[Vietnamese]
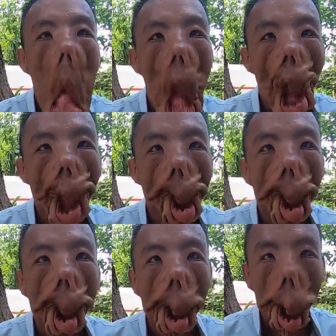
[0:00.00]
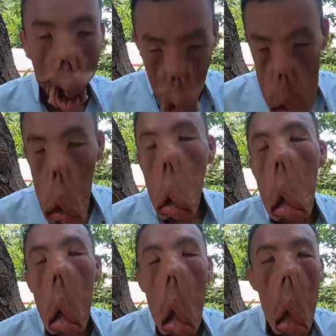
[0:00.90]
mình có thể lao động đồ được không đúng
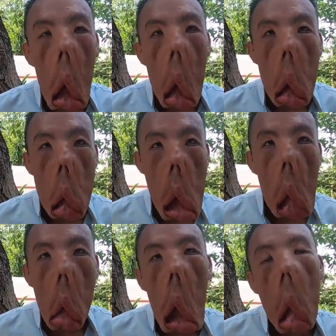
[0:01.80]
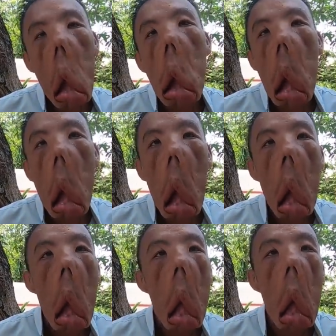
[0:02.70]
cũng được đi thịt sâu gắt lúa
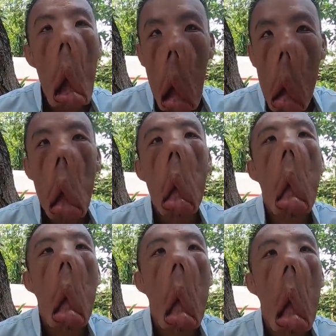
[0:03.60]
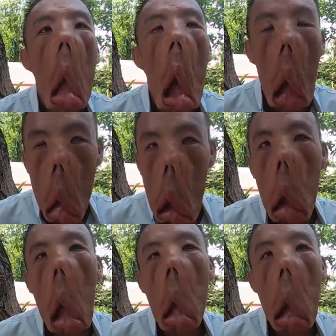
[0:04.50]
rồi bình thường ăn uống
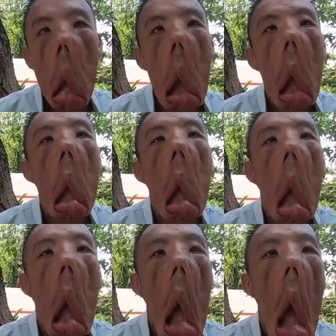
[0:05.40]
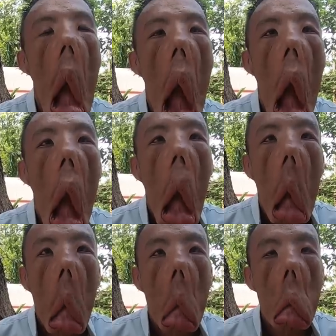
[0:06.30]
được làm nó bình thường à
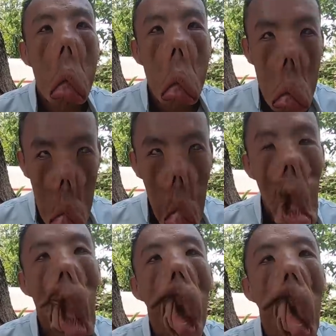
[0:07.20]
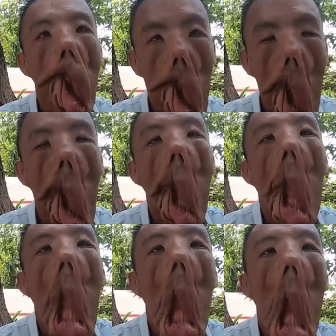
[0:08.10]
vẫn đi xịt sâu gắt lúa bình thường
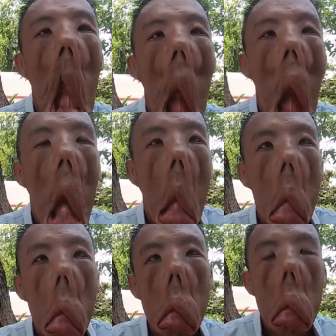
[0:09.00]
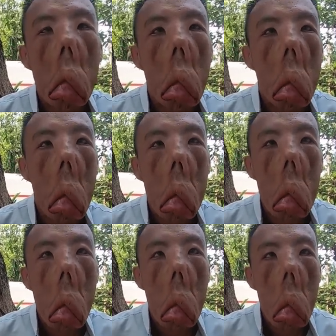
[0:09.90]
thì uh,
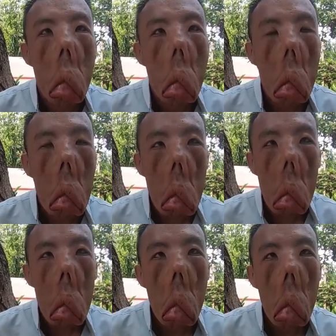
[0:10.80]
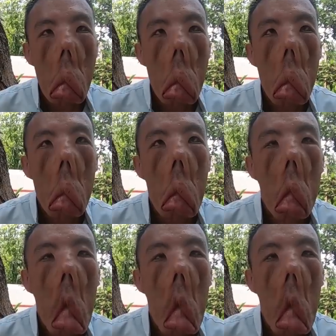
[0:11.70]
sau khi bệnh á thì vợ anh như thế nào